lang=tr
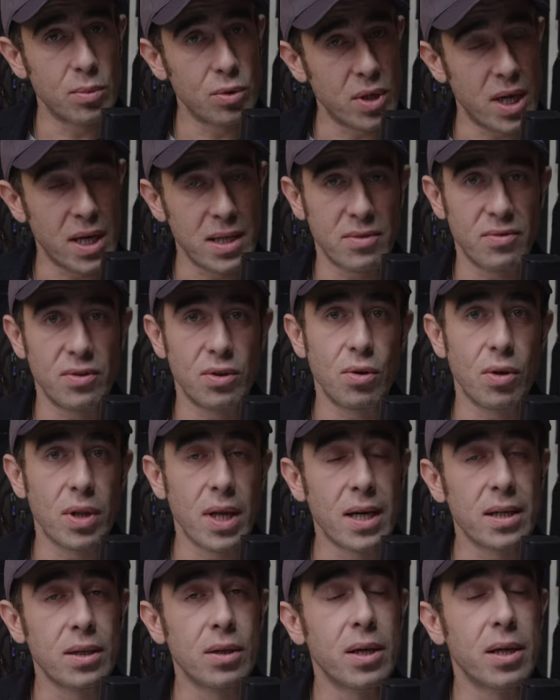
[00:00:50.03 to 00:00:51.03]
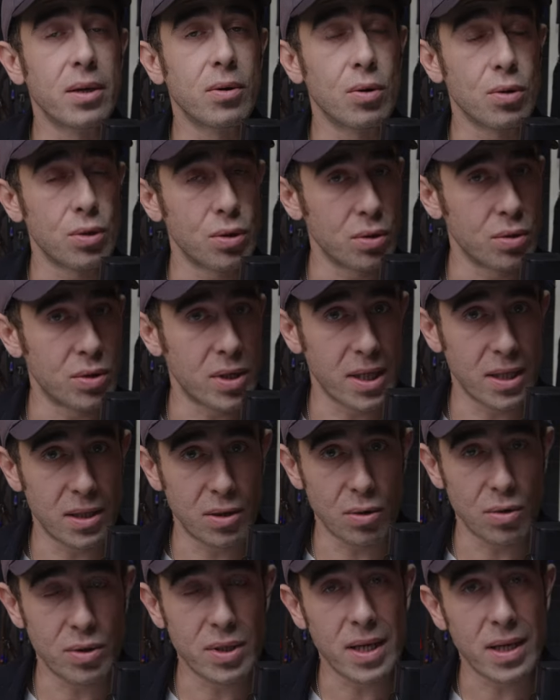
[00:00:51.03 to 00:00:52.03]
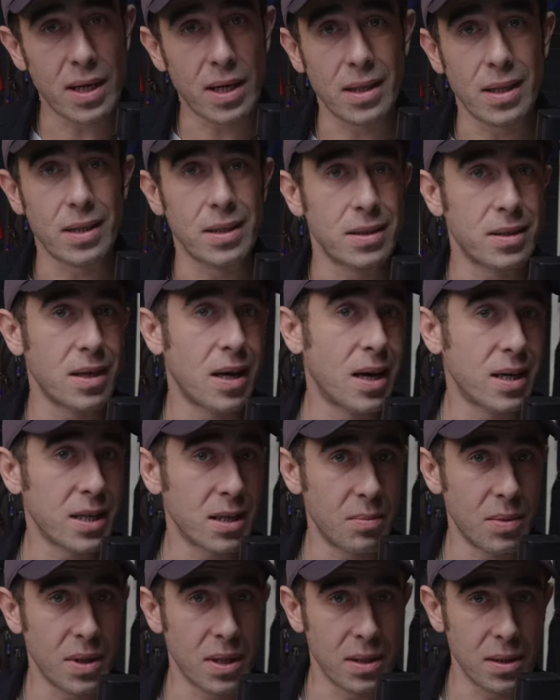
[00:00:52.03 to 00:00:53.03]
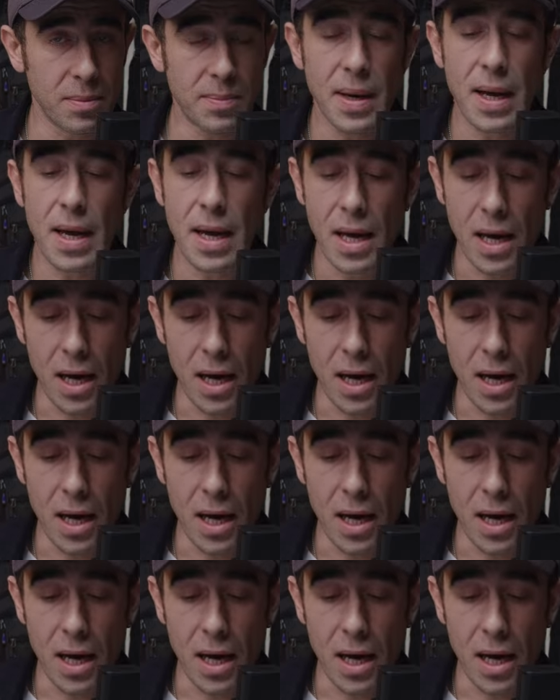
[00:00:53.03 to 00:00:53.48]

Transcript: Bu tarz videolarda hoşunuza gidiyorsa kanalı takibe alıp